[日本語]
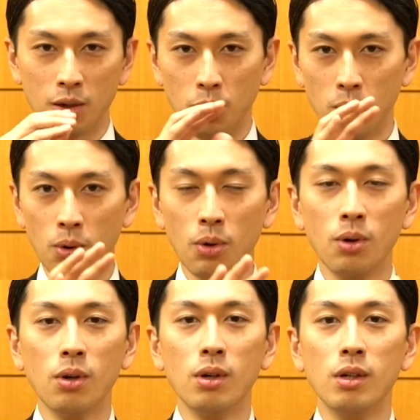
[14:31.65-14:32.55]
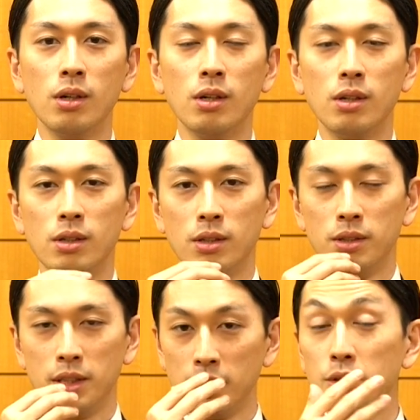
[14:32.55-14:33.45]
こ
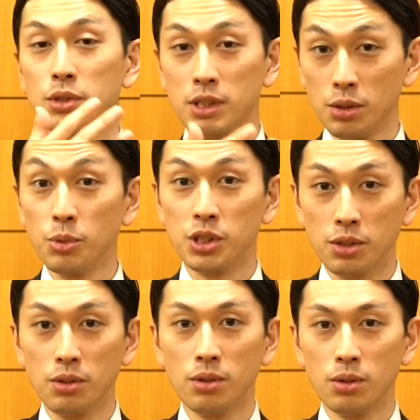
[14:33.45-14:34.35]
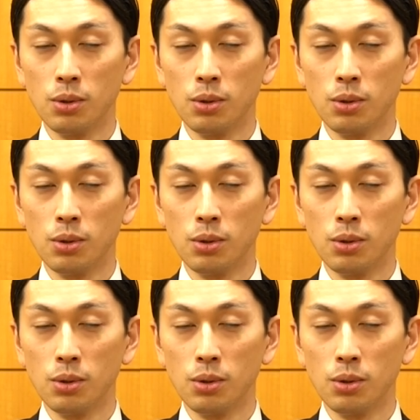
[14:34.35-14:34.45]
う出てるんですよもちろん。